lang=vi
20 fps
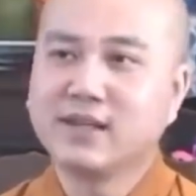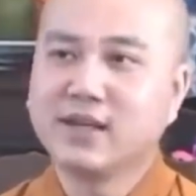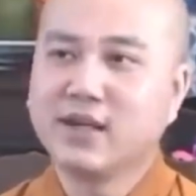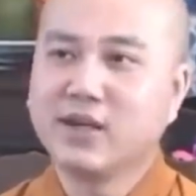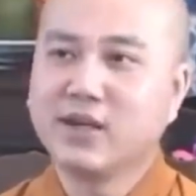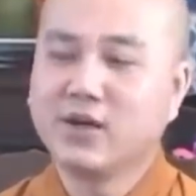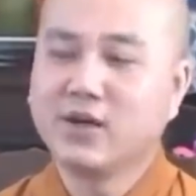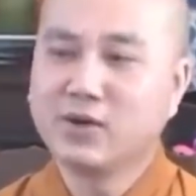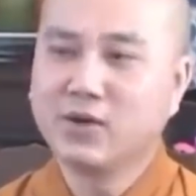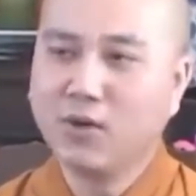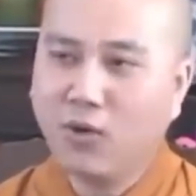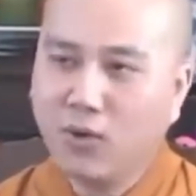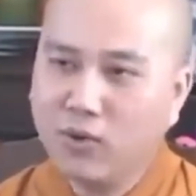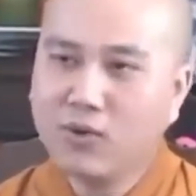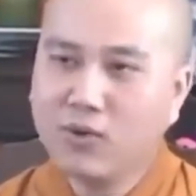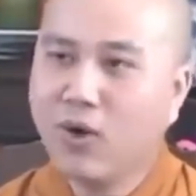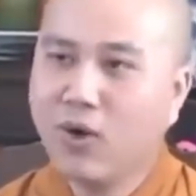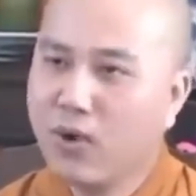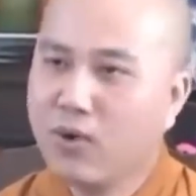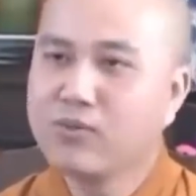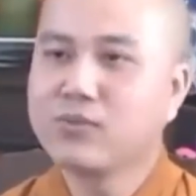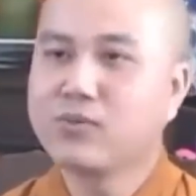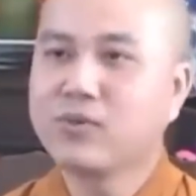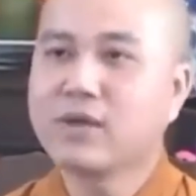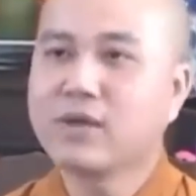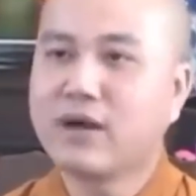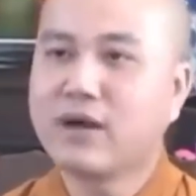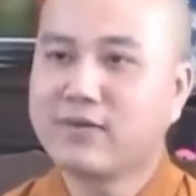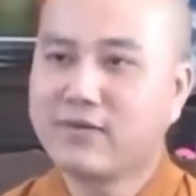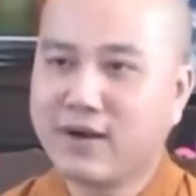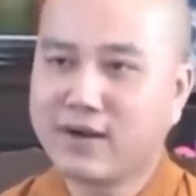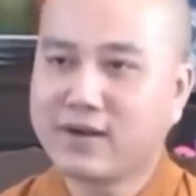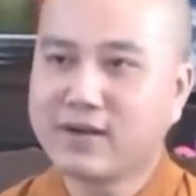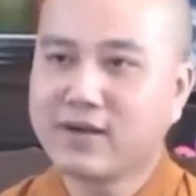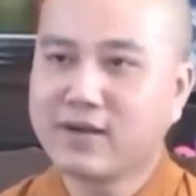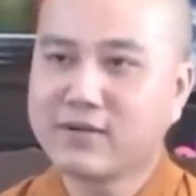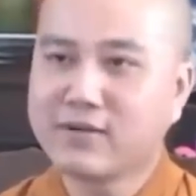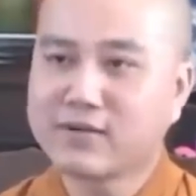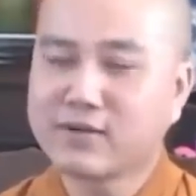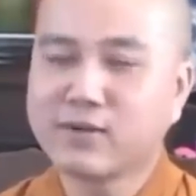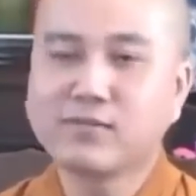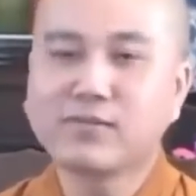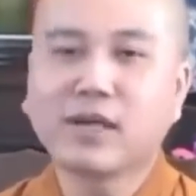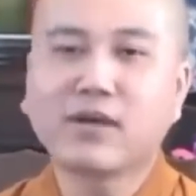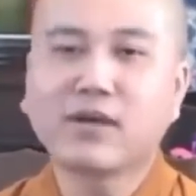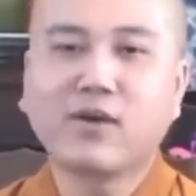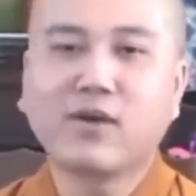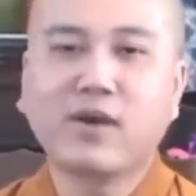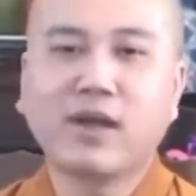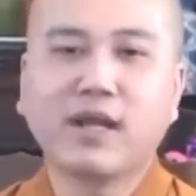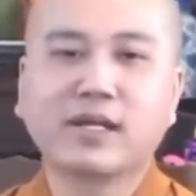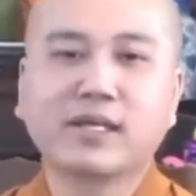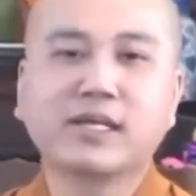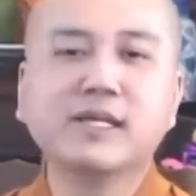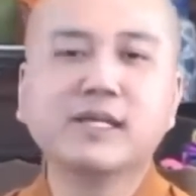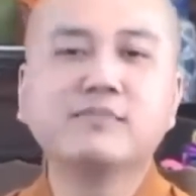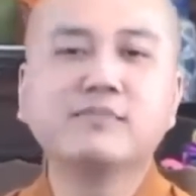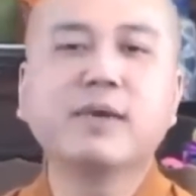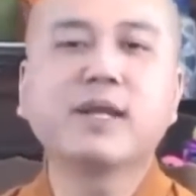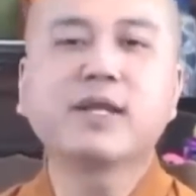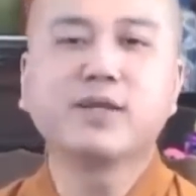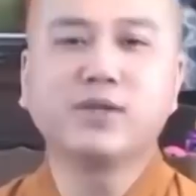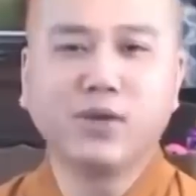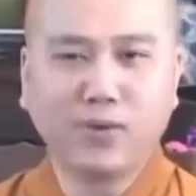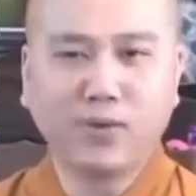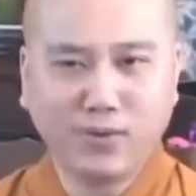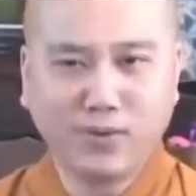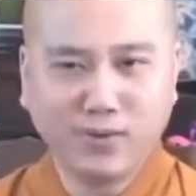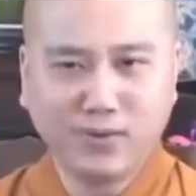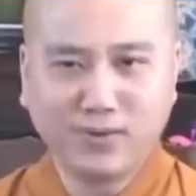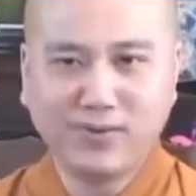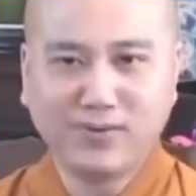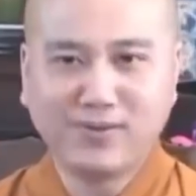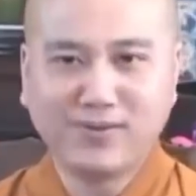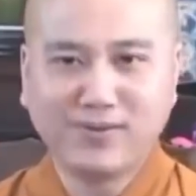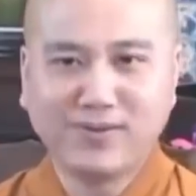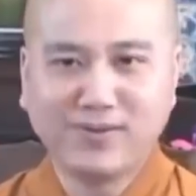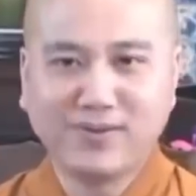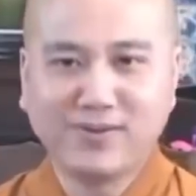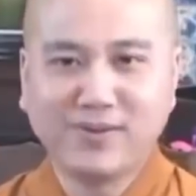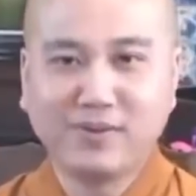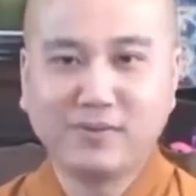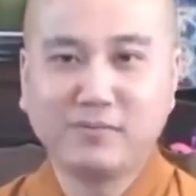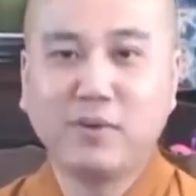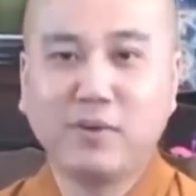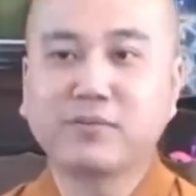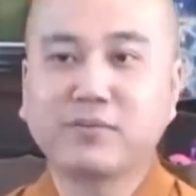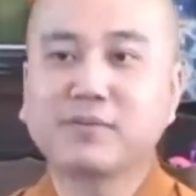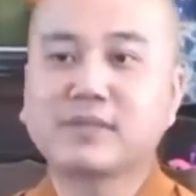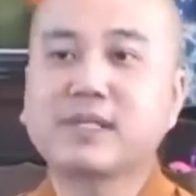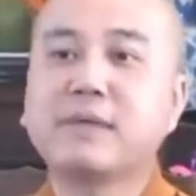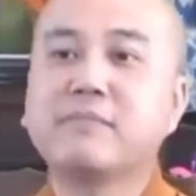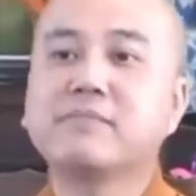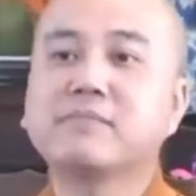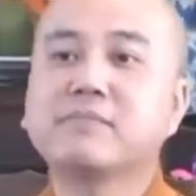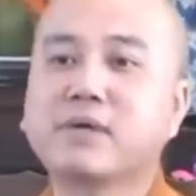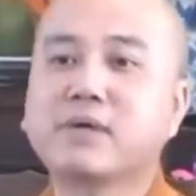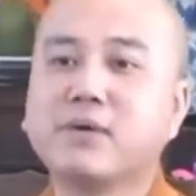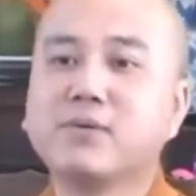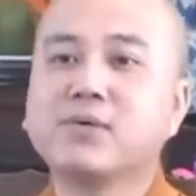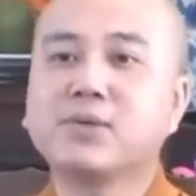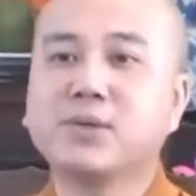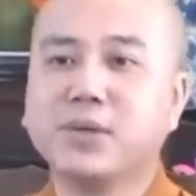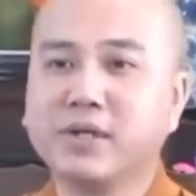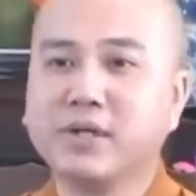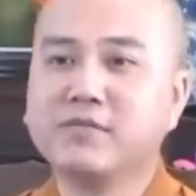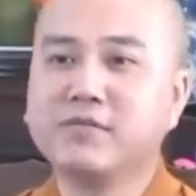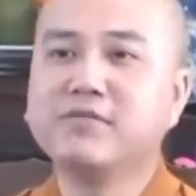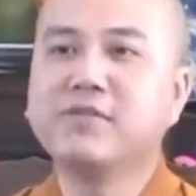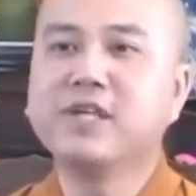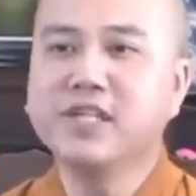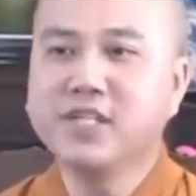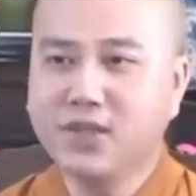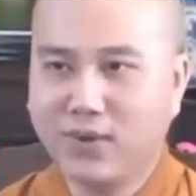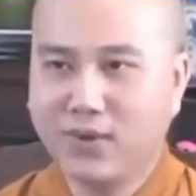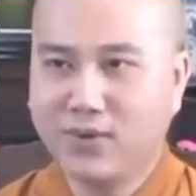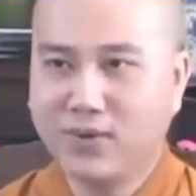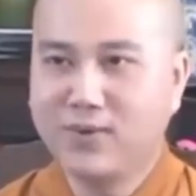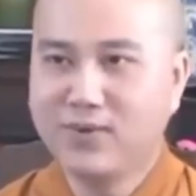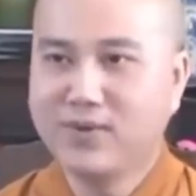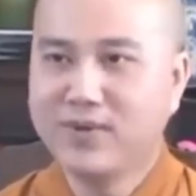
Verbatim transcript: ngụ ngôn của đạo Phật á, chúng ta gọi là kinh bách dụ một trăm câu chuyện ví dụ